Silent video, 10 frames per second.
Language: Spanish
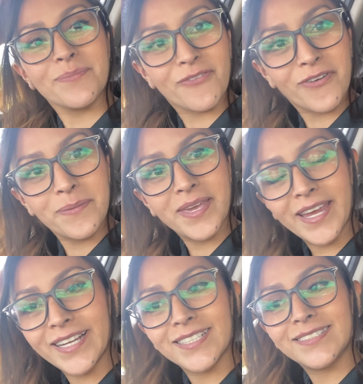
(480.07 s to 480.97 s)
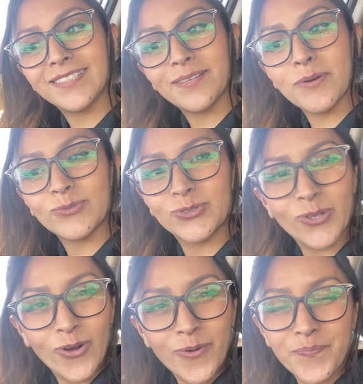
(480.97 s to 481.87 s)
me fue bien, este, me gustó,
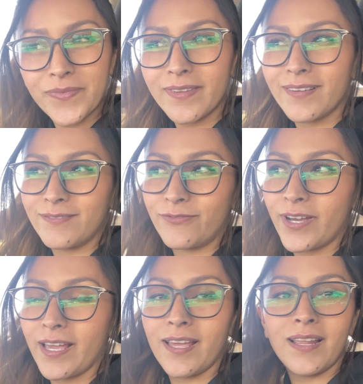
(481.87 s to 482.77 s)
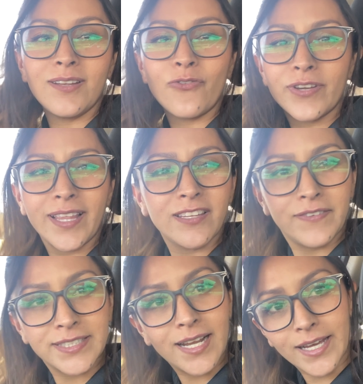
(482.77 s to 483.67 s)
no fue tan
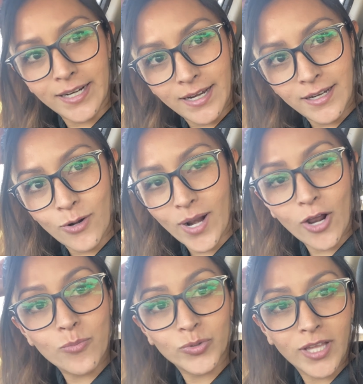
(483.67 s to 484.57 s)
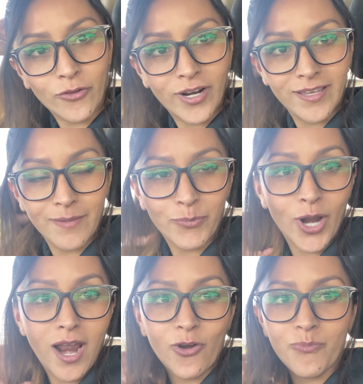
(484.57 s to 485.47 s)
difícil agarrar el hilo a la computadora y
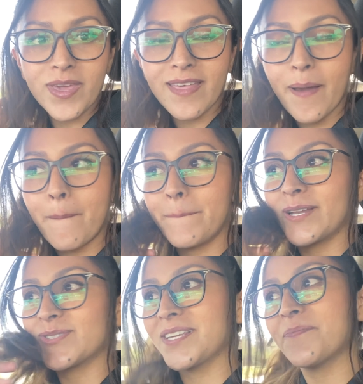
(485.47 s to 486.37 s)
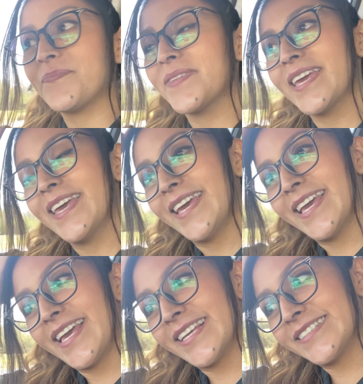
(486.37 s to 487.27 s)
poner la comida, pero sí.
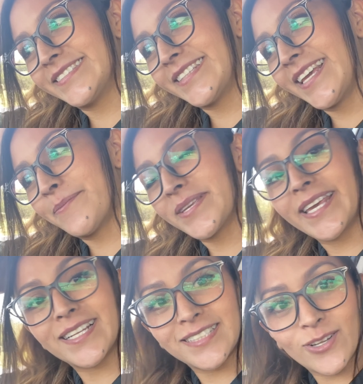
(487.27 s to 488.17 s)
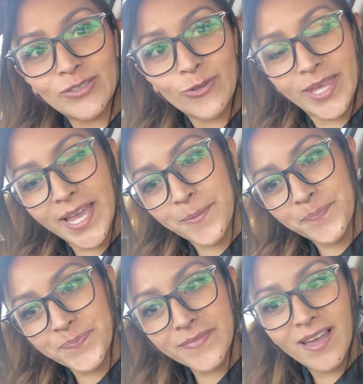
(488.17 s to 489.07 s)
Este, mañana será otro día,
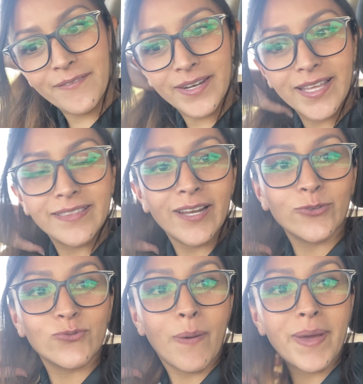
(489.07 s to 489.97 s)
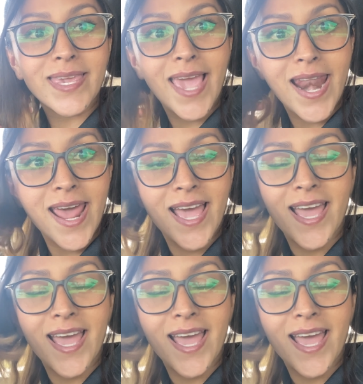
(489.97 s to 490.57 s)
a ver qué tal nos va mañana.